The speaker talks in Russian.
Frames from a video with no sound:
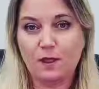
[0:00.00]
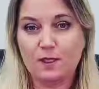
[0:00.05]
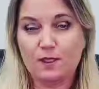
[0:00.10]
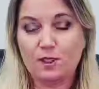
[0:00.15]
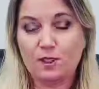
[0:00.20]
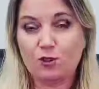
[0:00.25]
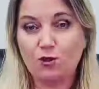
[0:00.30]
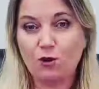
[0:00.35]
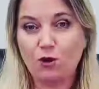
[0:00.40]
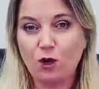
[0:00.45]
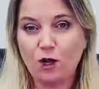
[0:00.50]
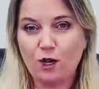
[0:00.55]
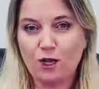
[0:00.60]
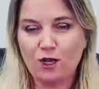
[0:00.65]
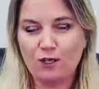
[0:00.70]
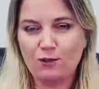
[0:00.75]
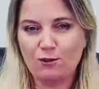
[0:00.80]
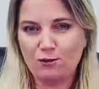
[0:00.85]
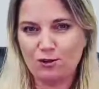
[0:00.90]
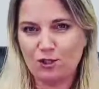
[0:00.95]
сколько
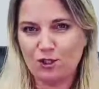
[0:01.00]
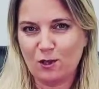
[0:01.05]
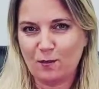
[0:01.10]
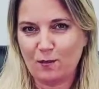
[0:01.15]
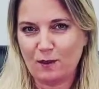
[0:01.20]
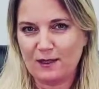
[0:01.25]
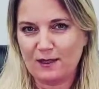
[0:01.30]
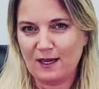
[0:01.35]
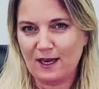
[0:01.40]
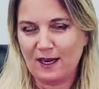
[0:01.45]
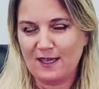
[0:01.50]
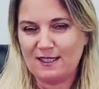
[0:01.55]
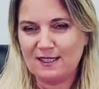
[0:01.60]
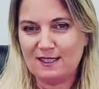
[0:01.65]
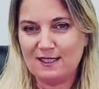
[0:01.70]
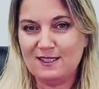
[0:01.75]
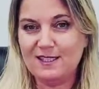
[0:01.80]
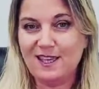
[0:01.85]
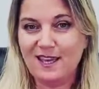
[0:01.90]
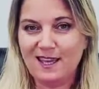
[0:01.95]
нужно
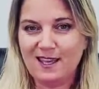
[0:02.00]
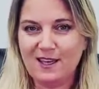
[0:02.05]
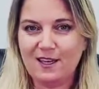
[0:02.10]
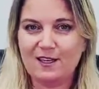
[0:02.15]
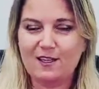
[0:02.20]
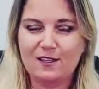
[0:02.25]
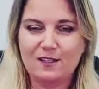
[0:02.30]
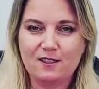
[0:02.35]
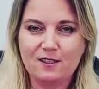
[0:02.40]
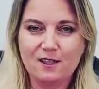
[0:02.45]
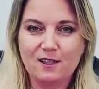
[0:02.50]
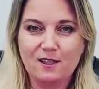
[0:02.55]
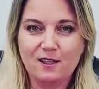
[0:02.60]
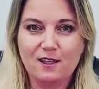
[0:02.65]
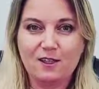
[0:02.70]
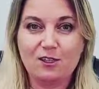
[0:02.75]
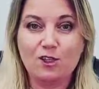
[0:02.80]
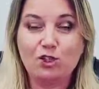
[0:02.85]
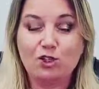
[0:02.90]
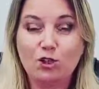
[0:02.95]
потратить денег,
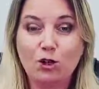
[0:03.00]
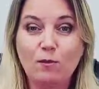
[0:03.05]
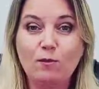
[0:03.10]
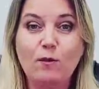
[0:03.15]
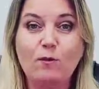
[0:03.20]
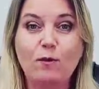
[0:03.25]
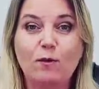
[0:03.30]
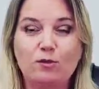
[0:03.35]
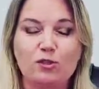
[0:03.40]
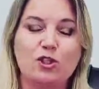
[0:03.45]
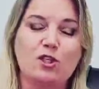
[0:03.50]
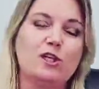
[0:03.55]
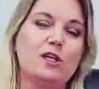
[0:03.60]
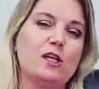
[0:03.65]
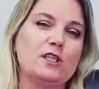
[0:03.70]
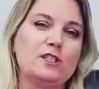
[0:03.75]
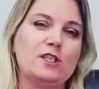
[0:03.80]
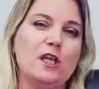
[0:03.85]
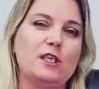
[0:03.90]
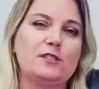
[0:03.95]
чтобы получить
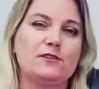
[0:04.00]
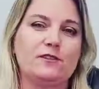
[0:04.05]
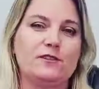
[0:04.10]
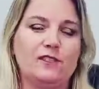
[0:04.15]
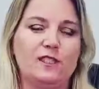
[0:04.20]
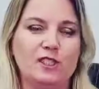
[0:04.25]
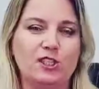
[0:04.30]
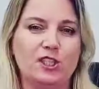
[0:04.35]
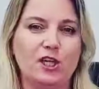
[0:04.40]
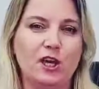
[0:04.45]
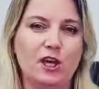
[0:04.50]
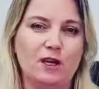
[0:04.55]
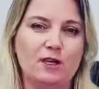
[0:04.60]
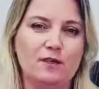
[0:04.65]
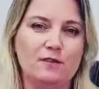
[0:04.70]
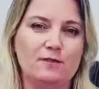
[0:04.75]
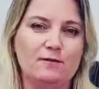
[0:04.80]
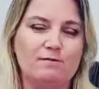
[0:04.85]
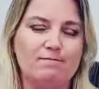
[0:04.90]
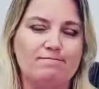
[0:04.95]
гражданство США.
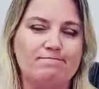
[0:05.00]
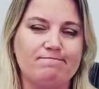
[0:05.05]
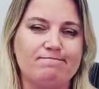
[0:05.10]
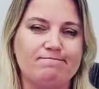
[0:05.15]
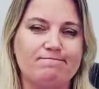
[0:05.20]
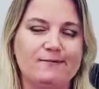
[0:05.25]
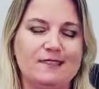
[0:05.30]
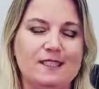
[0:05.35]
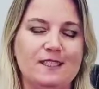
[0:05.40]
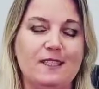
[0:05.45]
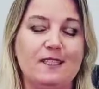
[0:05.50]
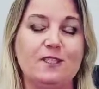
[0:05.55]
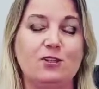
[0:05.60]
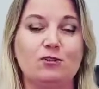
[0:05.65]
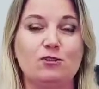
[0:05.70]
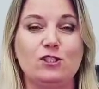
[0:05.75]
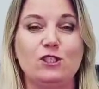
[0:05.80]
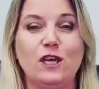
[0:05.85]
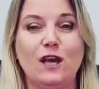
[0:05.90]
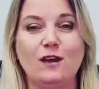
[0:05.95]

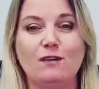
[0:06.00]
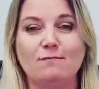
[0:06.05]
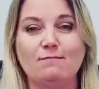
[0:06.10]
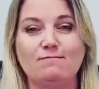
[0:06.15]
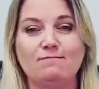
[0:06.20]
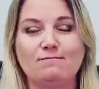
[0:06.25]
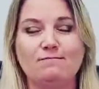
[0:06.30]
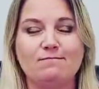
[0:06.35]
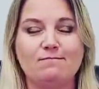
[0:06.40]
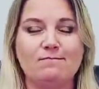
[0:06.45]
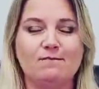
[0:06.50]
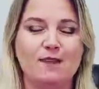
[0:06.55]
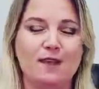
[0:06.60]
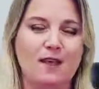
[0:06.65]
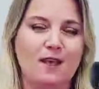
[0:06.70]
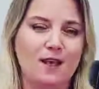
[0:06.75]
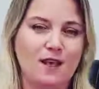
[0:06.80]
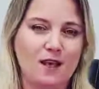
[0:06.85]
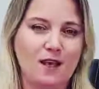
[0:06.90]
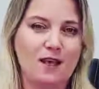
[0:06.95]
Друзья,
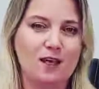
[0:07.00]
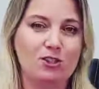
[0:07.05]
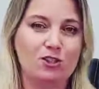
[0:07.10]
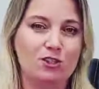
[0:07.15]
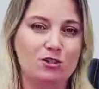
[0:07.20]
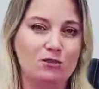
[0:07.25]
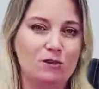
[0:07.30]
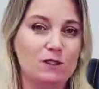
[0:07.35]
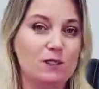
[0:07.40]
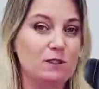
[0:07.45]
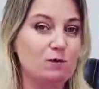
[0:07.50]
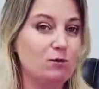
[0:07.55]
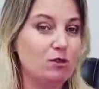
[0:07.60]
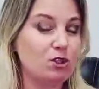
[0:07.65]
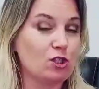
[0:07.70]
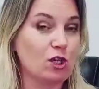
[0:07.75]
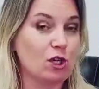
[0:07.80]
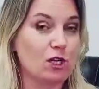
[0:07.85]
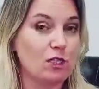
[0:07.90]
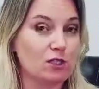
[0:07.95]
хочу вас
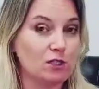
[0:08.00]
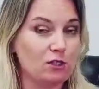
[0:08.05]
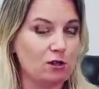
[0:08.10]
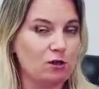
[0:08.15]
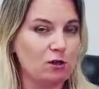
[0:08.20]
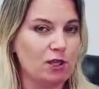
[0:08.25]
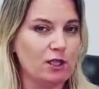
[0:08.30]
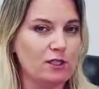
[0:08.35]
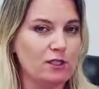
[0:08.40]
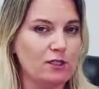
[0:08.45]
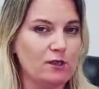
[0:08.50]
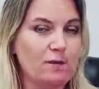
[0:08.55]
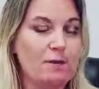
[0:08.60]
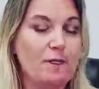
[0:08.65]
немножко расстроить.